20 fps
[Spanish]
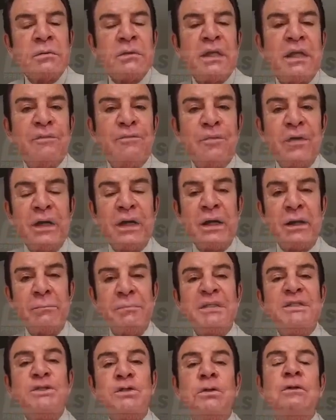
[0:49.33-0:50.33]
que fue la
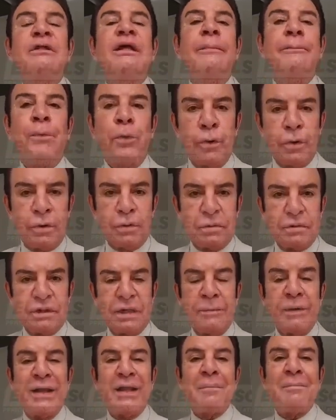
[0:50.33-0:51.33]
misión de apoyo
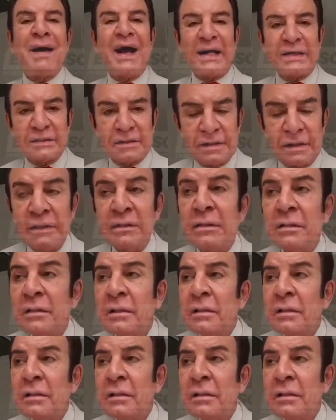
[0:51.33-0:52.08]
llamada Maxi.